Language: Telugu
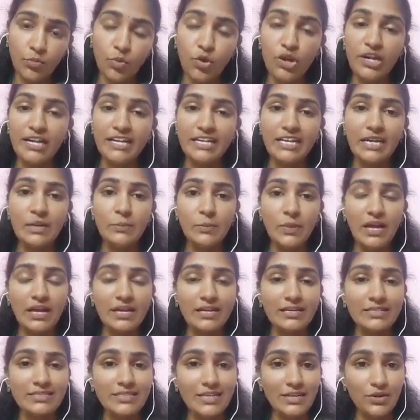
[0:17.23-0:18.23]
పొలిటికల్
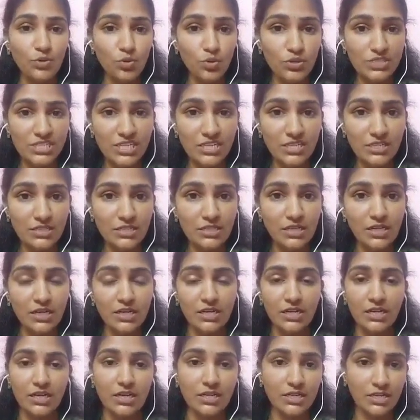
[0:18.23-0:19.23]
పాకీజా రోజా అని
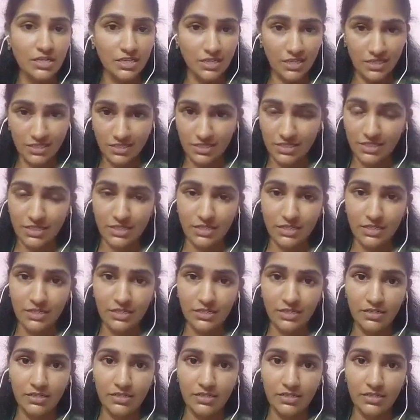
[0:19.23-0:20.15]
ఎందుకన్నానంటే క్లియర్గా